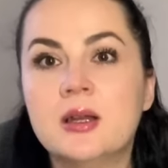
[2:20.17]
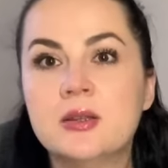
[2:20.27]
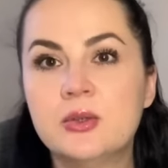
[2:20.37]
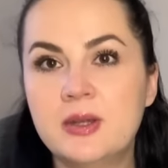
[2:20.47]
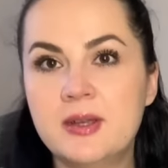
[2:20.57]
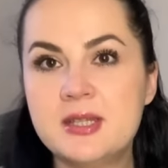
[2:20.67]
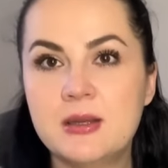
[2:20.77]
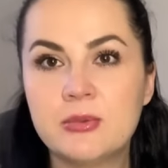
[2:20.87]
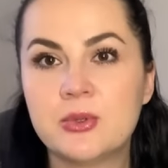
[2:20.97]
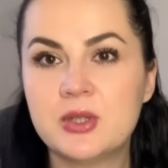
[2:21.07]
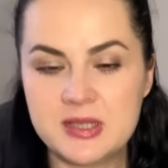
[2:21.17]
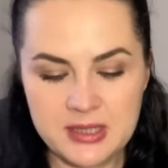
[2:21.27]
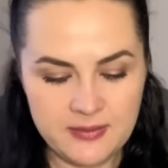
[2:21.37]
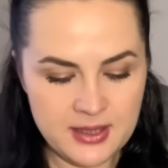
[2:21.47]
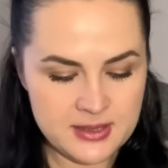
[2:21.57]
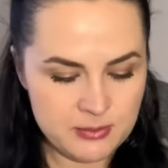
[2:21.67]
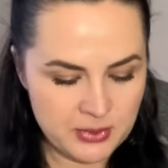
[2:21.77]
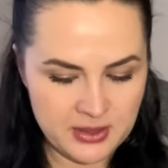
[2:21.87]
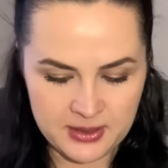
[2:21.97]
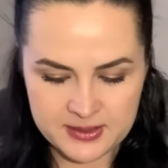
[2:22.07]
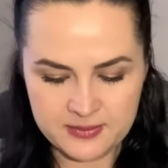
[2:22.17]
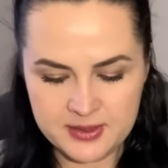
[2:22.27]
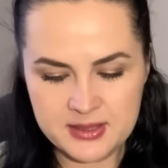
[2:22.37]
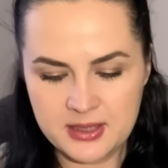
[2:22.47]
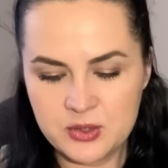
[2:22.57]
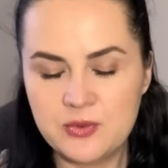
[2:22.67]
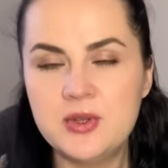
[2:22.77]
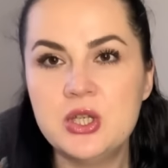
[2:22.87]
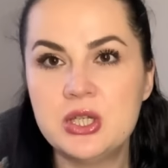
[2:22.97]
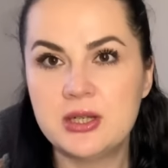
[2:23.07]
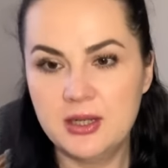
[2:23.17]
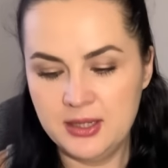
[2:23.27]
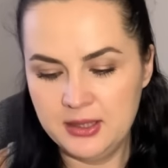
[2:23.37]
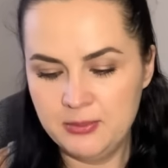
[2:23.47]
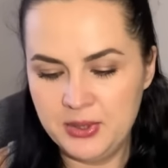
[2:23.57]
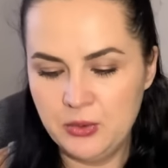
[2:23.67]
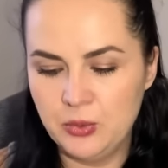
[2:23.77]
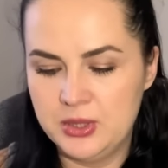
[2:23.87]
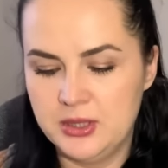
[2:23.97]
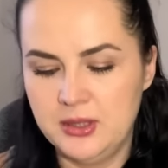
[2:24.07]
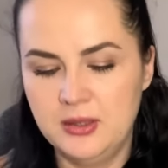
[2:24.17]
Ну, и давайте я буду доставать и показывать сразу вещи, как они приходят.